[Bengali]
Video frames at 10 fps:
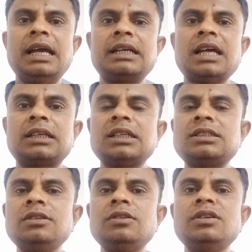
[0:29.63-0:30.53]
এক ডাক্তার
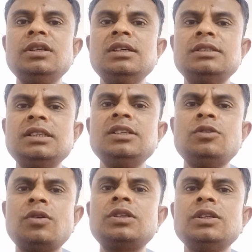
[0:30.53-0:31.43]
ছিল যিনি
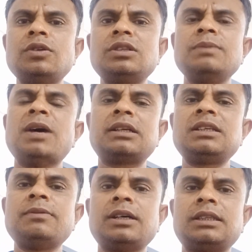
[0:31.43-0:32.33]
দরতি দরতি
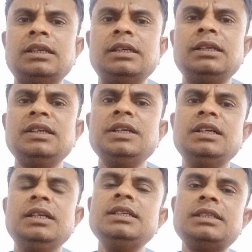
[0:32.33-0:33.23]
ভাগতে ভাগতে
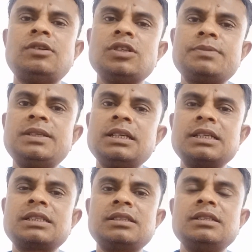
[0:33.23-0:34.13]
নিজের হসপিটালে
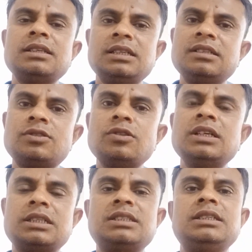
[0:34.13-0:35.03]
চলে
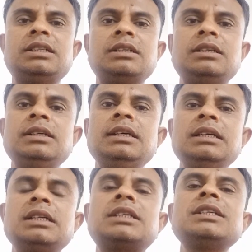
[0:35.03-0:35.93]
আসছেন
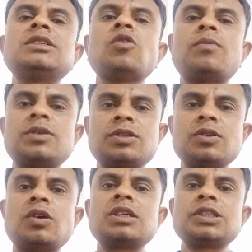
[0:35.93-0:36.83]
এসে যে অপারেশন
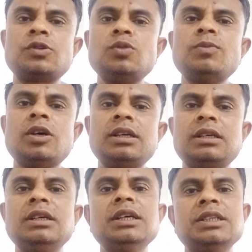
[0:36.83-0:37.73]
করার যে রুম হয়
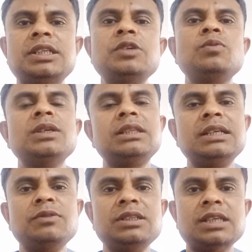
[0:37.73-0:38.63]
সেই রুমের
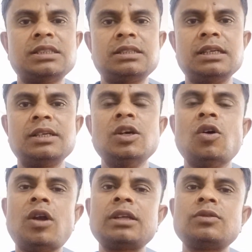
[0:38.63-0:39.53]
দিকে উনি যাচ্ছিলেন
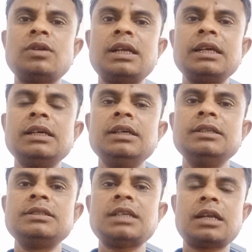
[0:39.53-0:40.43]
হঠাৎ ওনারে
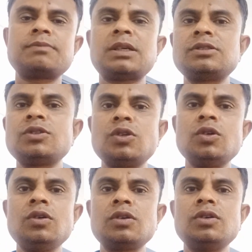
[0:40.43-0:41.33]
চার পাঁচজন
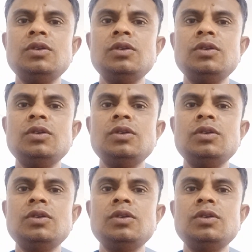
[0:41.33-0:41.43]
লোক